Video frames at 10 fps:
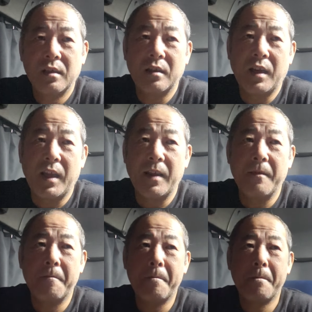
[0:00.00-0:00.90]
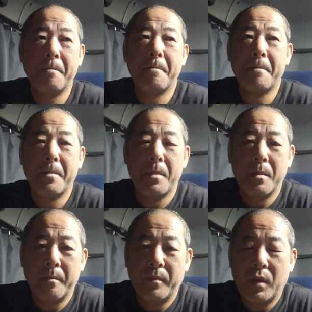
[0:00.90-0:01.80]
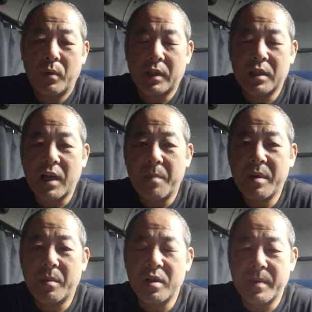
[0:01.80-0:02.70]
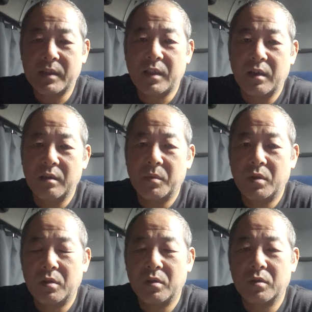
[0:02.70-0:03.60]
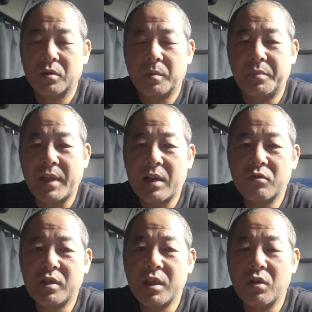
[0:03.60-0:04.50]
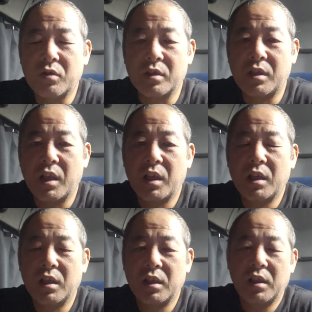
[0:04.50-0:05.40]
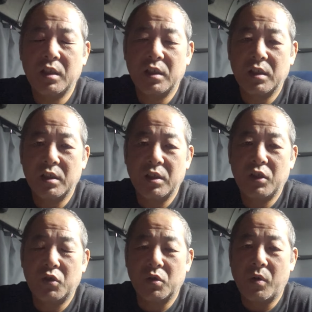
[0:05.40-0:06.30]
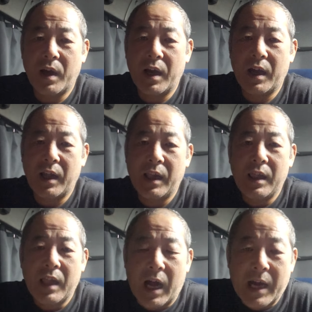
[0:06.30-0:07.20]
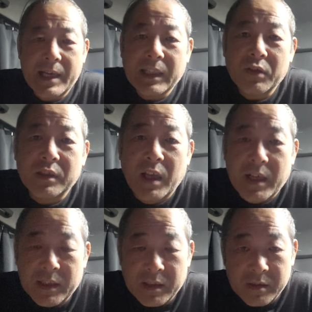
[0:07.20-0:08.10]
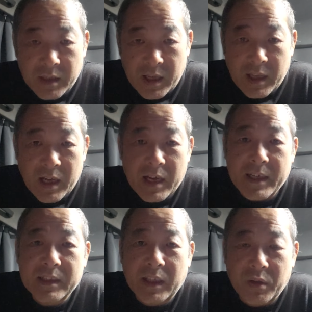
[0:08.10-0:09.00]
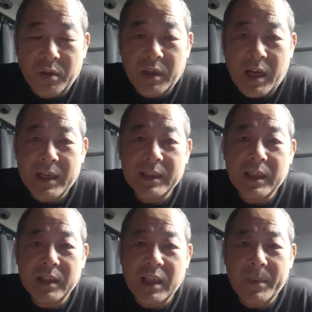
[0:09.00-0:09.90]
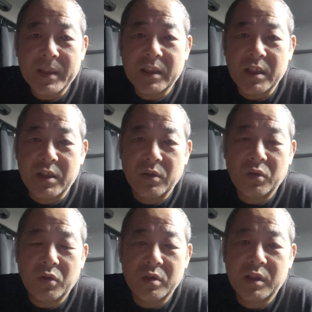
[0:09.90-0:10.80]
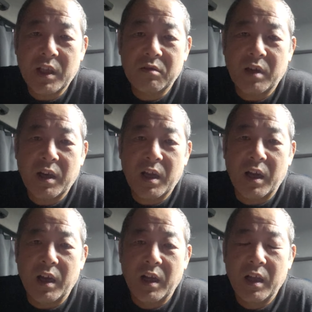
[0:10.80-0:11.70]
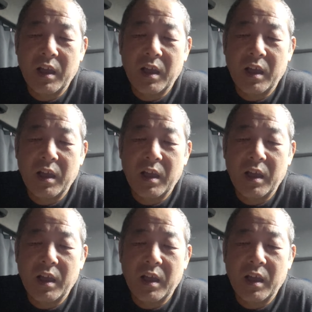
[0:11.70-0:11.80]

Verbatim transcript: でね、私何べんも言いますけれども、そのブラック企業にしているのは、あなたのせいなんですね。あなたの。あなたが黙って仕事をしているから、